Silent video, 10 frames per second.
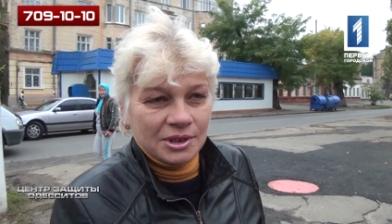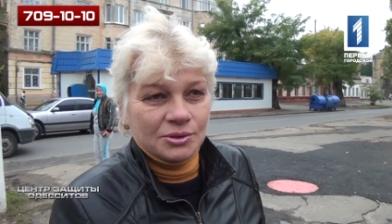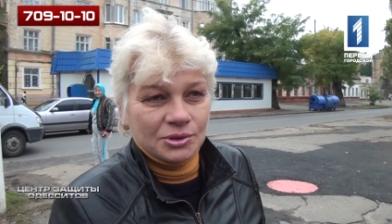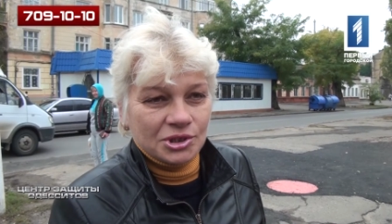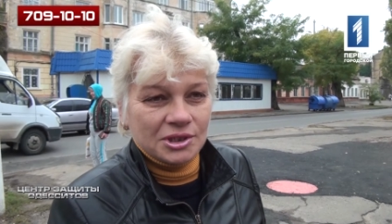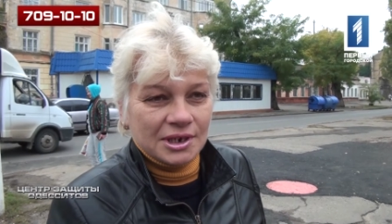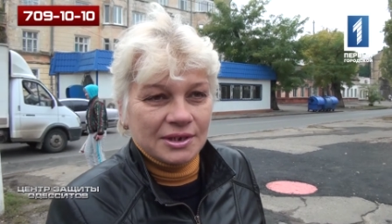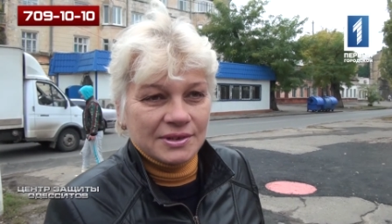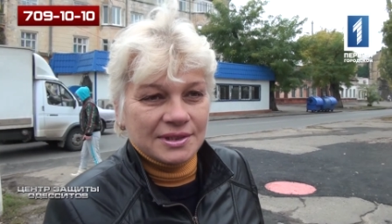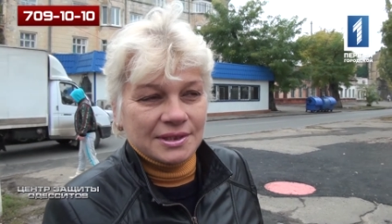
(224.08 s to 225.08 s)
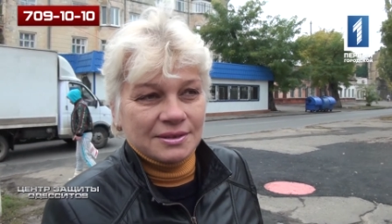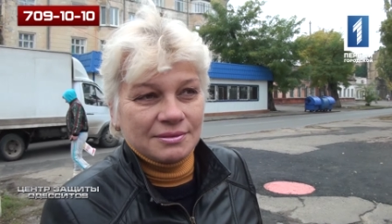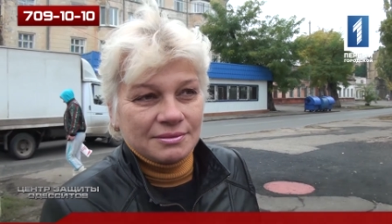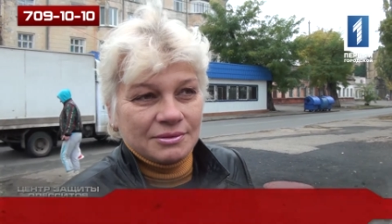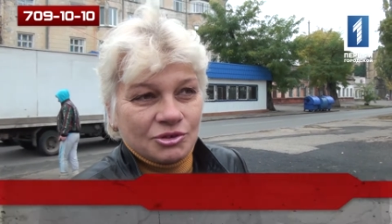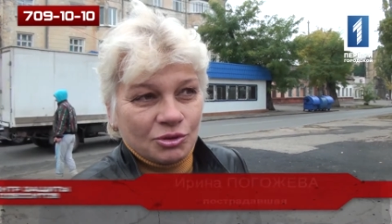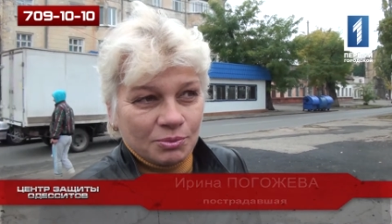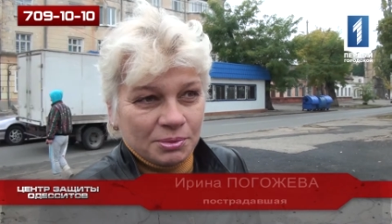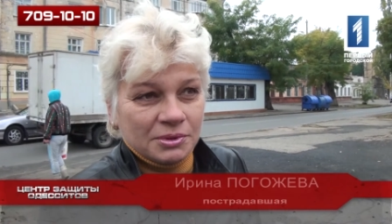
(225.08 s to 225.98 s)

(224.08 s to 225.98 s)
Мне очень нравится, что